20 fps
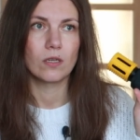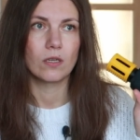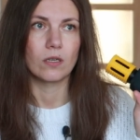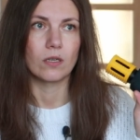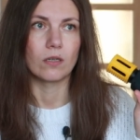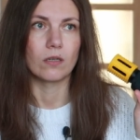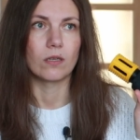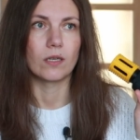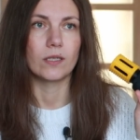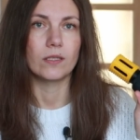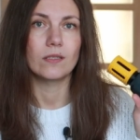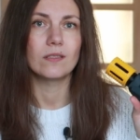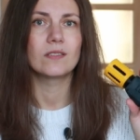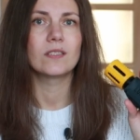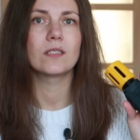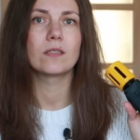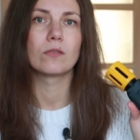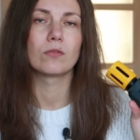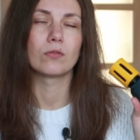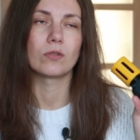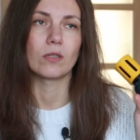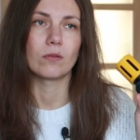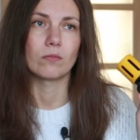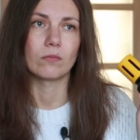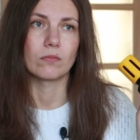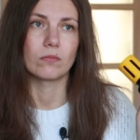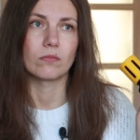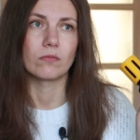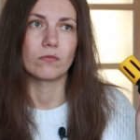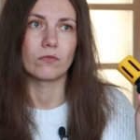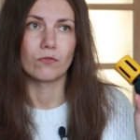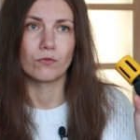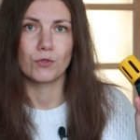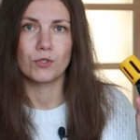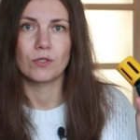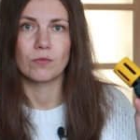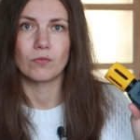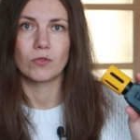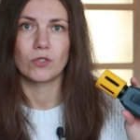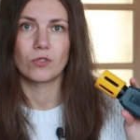а, они делают там
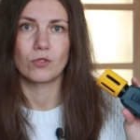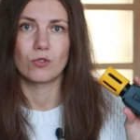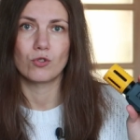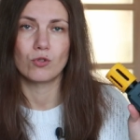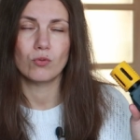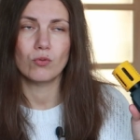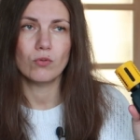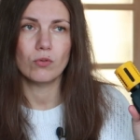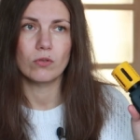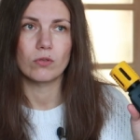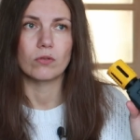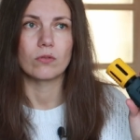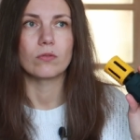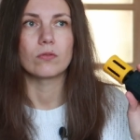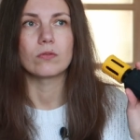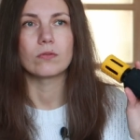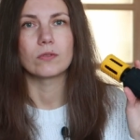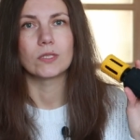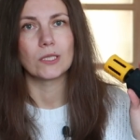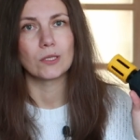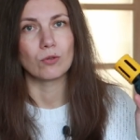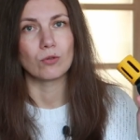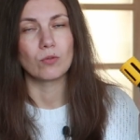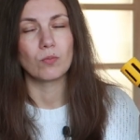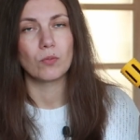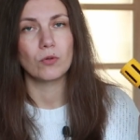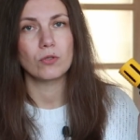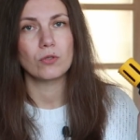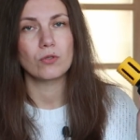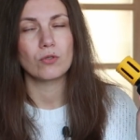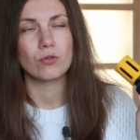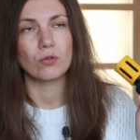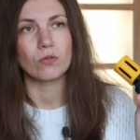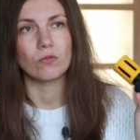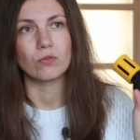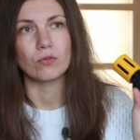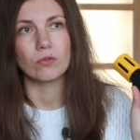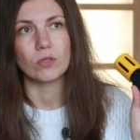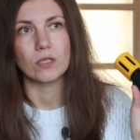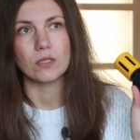80 штук, делают пост, что
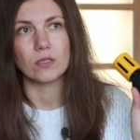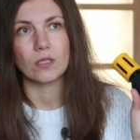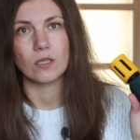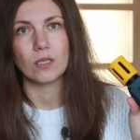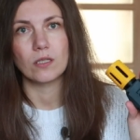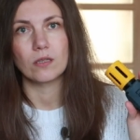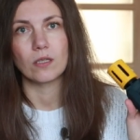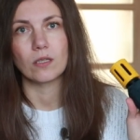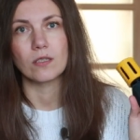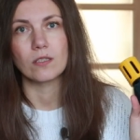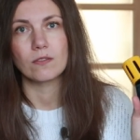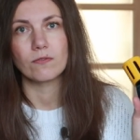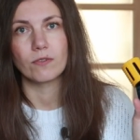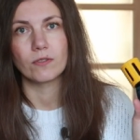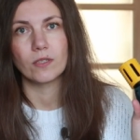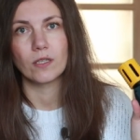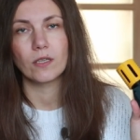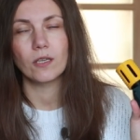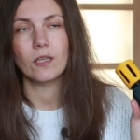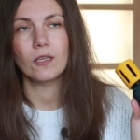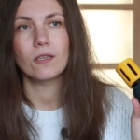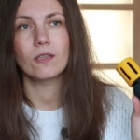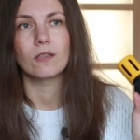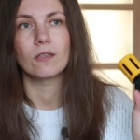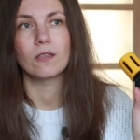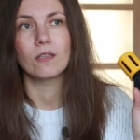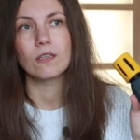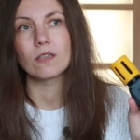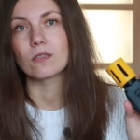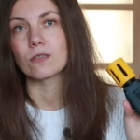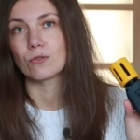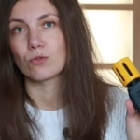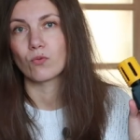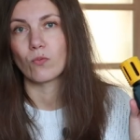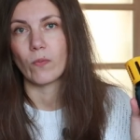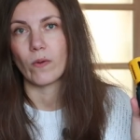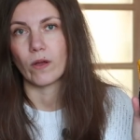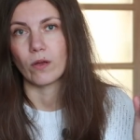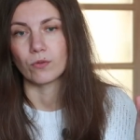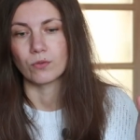вот у нас какие то есть фонари, и их
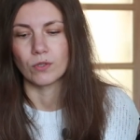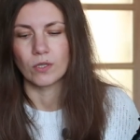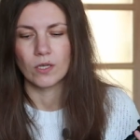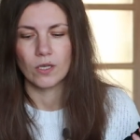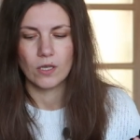раскупают.